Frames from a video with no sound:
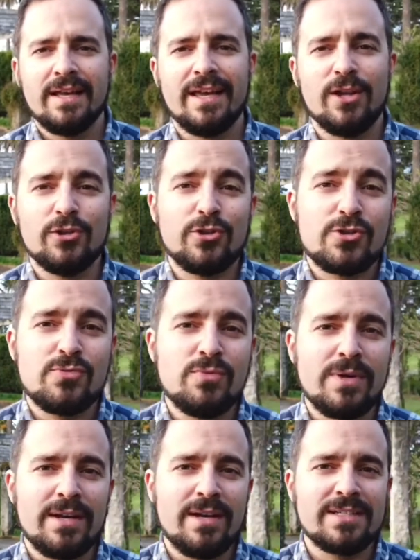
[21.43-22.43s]
El otro es un
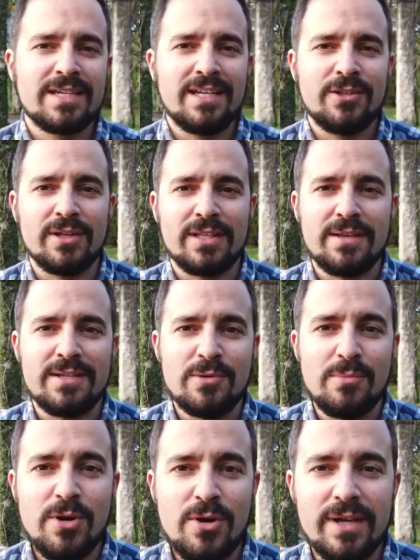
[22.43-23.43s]
canal escrito a través de
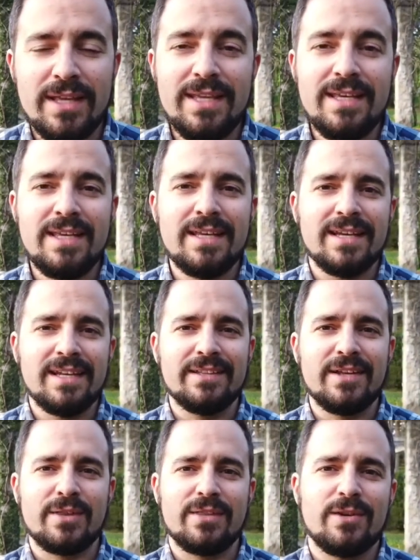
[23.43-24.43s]
un blog y el
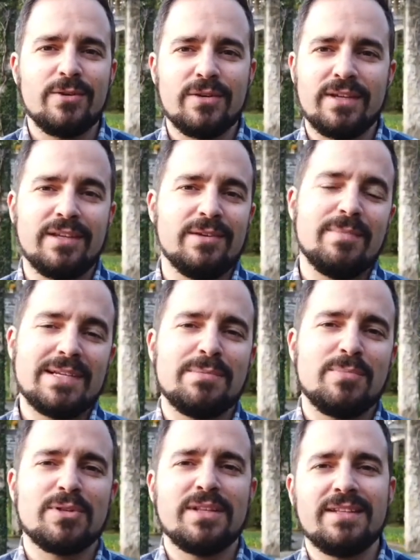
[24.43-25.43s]
tercero y más
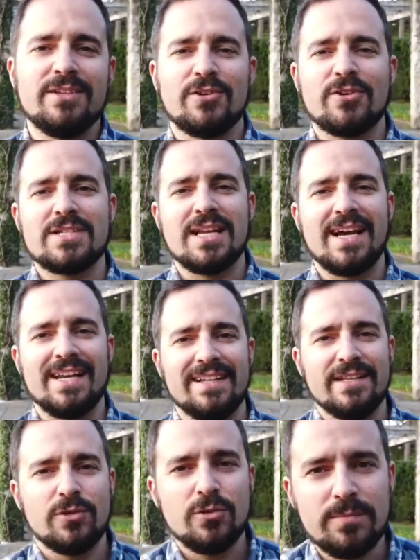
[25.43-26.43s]
importante yo creo que es el canal
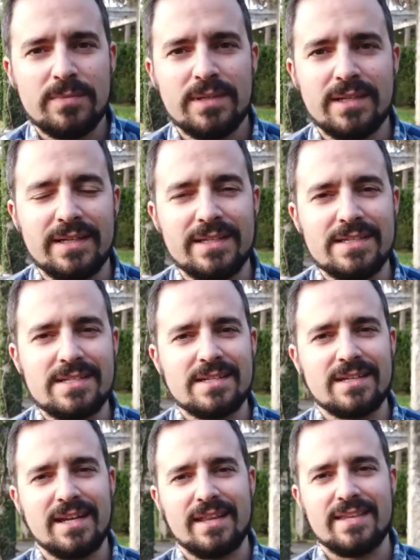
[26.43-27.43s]
de YouTube, que es
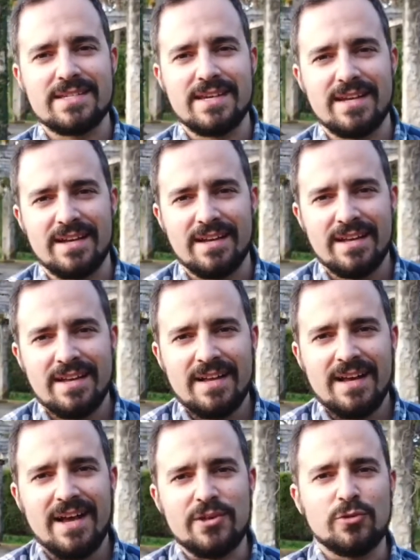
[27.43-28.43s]
gracias a,
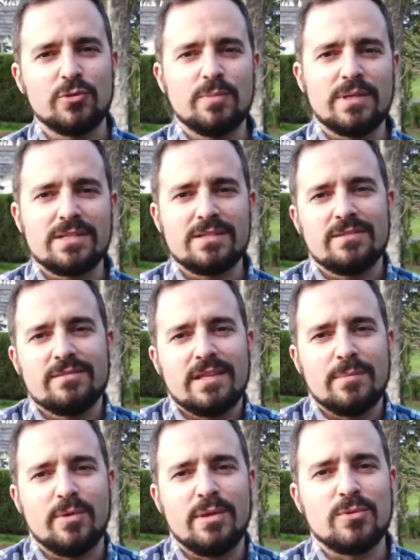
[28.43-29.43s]
YouTube es
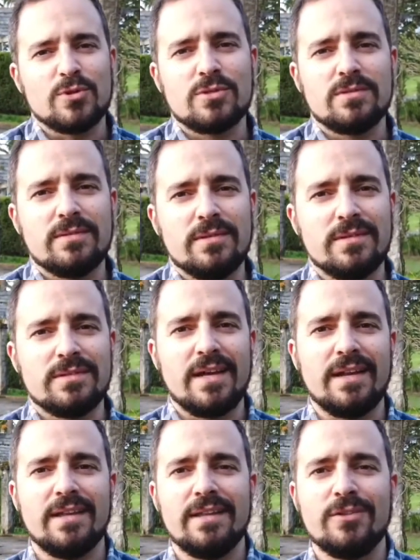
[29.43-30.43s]
que podemos
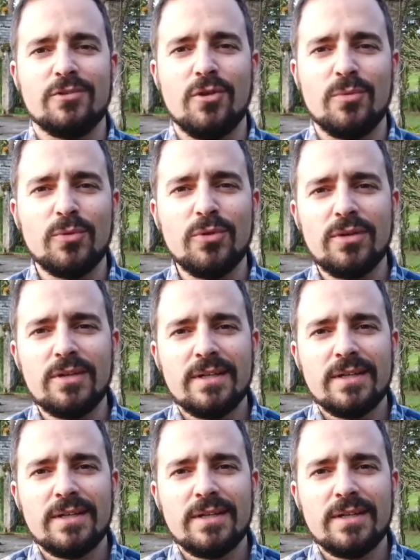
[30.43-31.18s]
estar en todo el mundo.